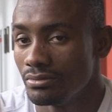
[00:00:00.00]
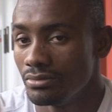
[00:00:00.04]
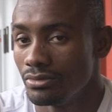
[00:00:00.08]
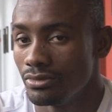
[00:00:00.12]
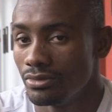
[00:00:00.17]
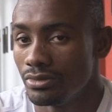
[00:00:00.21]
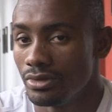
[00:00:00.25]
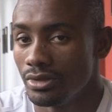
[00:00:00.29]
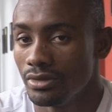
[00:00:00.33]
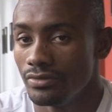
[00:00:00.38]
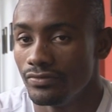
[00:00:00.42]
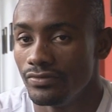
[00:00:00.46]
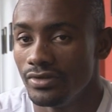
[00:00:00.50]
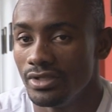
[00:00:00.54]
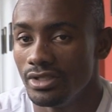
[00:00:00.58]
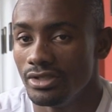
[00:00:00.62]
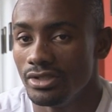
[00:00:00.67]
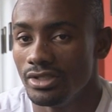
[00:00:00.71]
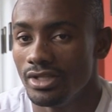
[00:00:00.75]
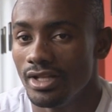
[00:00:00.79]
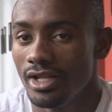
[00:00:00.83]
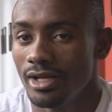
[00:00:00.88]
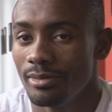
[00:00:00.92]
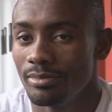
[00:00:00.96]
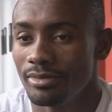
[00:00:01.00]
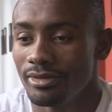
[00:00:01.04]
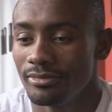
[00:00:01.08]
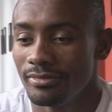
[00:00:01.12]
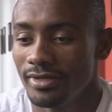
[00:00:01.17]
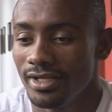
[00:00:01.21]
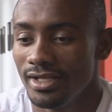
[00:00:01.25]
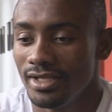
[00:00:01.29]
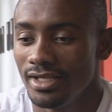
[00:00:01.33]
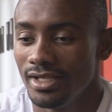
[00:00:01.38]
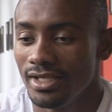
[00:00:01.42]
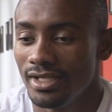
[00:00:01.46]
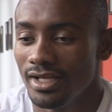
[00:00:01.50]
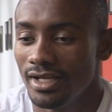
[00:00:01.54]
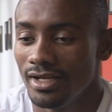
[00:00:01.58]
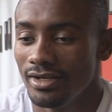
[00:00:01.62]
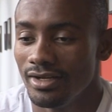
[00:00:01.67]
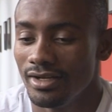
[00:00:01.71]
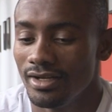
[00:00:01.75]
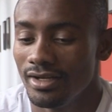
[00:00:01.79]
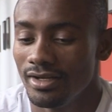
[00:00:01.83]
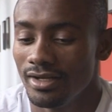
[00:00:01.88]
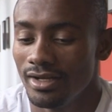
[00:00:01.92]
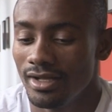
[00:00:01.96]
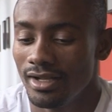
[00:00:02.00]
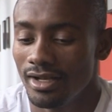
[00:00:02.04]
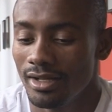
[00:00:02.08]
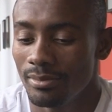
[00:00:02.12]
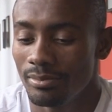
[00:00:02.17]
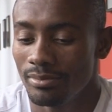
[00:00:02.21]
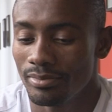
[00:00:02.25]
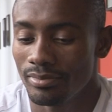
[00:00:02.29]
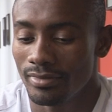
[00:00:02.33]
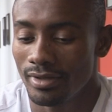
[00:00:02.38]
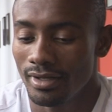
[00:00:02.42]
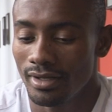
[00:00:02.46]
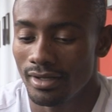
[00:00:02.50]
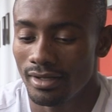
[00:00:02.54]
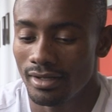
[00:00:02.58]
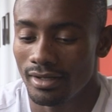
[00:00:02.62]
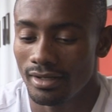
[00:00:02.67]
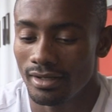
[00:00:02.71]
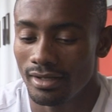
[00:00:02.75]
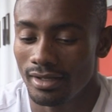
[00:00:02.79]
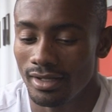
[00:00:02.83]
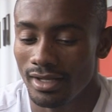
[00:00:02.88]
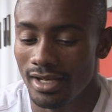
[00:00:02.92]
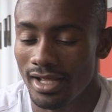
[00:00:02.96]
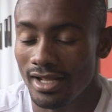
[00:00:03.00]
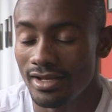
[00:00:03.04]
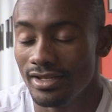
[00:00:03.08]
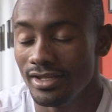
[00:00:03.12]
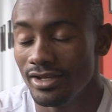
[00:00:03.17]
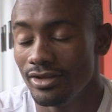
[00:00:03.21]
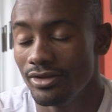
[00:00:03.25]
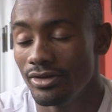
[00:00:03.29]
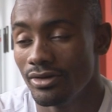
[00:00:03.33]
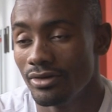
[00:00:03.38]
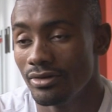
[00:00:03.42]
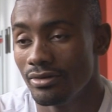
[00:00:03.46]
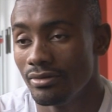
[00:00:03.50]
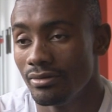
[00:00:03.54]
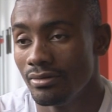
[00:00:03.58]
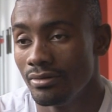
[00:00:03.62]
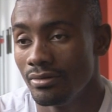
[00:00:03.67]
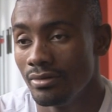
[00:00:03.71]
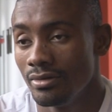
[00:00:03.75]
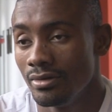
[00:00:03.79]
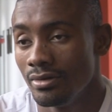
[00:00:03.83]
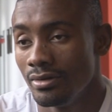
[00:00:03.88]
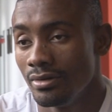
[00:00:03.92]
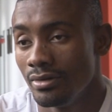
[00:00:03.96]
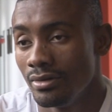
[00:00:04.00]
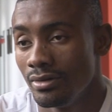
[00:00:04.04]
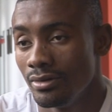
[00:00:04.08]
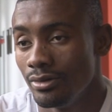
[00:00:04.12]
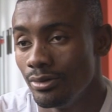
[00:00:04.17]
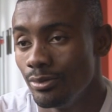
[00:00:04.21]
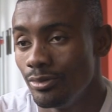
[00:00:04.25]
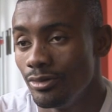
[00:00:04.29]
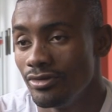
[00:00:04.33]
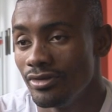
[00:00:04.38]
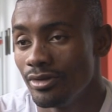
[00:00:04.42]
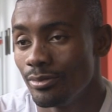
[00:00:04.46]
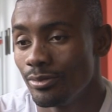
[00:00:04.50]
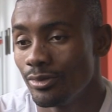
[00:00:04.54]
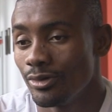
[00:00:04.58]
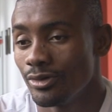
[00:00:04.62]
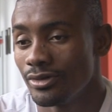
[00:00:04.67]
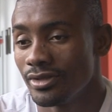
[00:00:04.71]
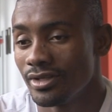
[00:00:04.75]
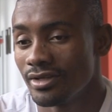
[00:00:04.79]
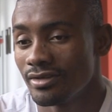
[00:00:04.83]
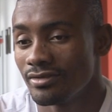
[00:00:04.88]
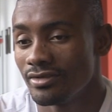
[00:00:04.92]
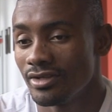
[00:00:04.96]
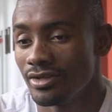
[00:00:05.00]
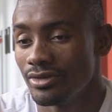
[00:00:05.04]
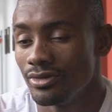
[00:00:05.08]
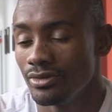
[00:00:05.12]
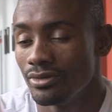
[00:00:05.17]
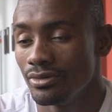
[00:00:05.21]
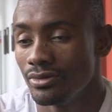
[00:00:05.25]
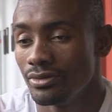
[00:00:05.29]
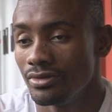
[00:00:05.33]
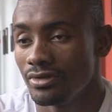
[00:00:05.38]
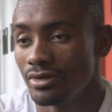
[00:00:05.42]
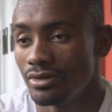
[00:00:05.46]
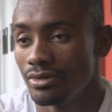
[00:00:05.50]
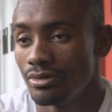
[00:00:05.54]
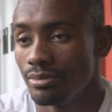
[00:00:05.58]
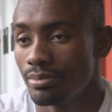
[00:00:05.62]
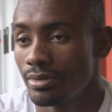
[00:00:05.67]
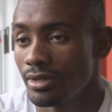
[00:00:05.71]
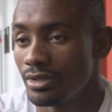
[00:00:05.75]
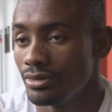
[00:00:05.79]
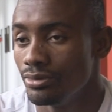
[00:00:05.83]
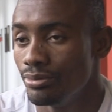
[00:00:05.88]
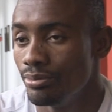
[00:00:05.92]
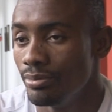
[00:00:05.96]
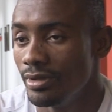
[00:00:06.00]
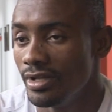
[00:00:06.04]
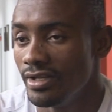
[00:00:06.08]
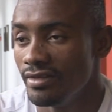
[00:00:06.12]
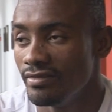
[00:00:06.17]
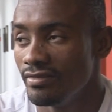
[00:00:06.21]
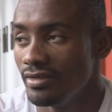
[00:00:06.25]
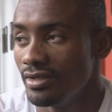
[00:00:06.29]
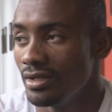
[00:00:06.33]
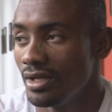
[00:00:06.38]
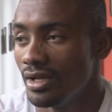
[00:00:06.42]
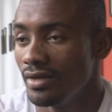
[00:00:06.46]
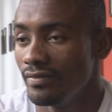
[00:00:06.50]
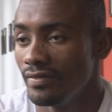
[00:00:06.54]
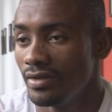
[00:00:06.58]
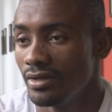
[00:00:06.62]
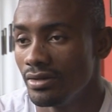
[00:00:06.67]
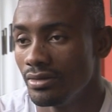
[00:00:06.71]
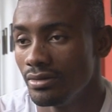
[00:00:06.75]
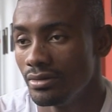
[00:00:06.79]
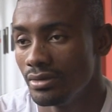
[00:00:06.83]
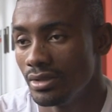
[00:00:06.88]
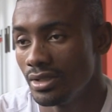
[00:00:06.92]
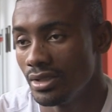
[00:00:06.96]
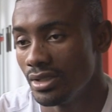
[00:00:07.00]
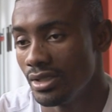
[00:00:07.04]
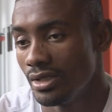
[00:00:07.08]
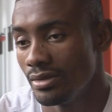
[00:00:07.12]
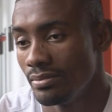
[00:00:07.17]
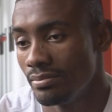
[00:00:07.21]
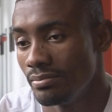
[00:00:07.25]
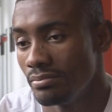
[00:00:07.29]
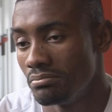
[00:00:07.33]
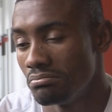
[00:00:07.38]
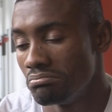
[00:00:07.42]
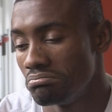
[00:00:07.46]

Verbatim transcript: Moi, venu de la première ligue à, à la à, la Ligue 1, le plus important, c'est de, de, prendre plaisir avec une équipe.